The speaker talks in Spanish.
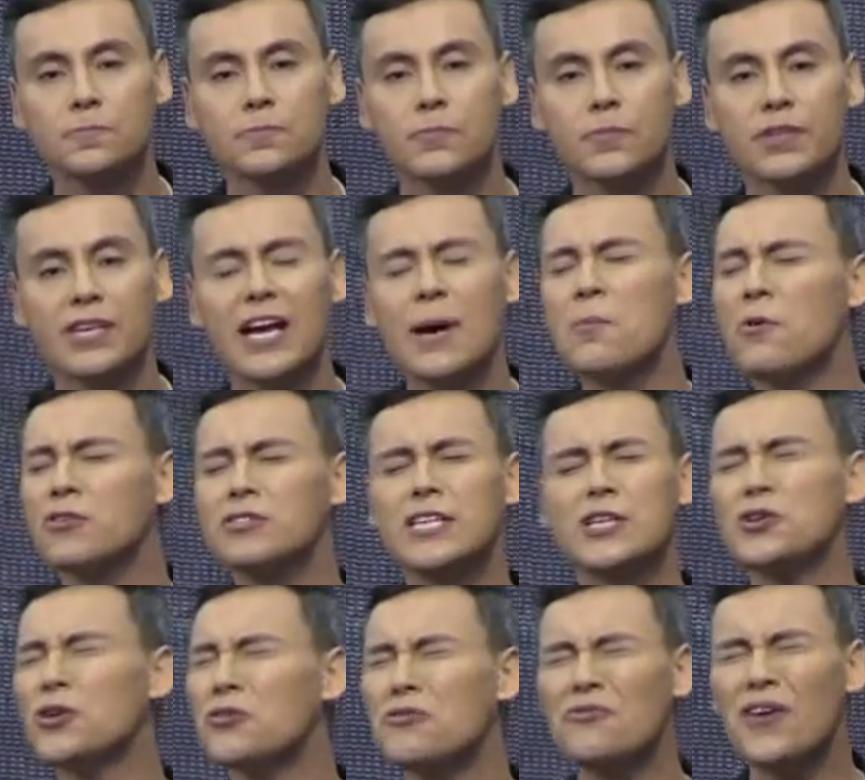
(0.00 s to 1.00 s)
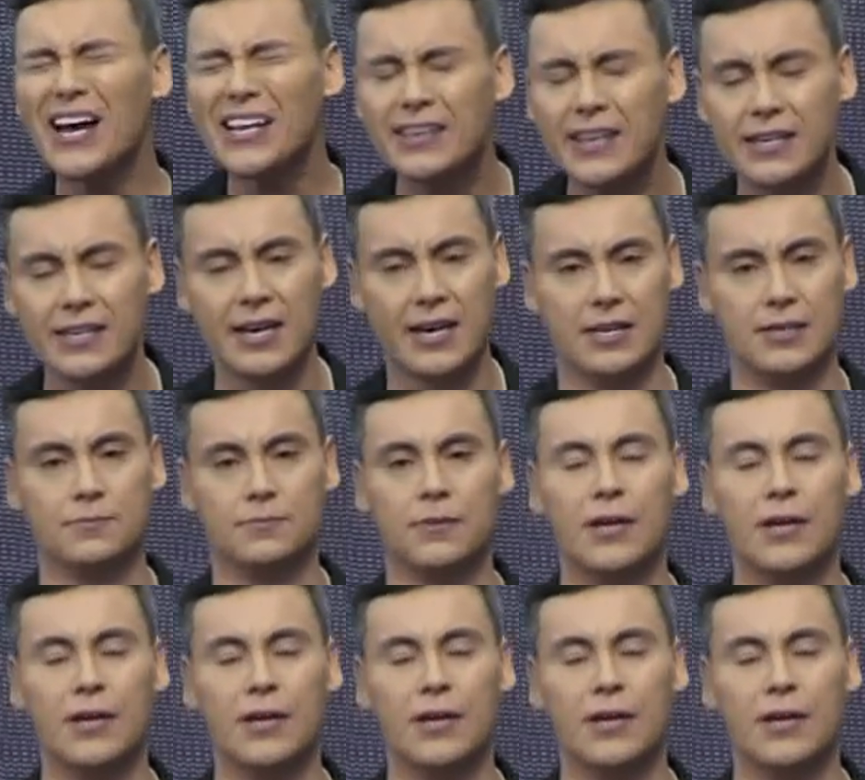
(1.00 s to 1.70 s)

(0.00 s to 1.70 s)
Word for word: digamos, Señor, basta ya.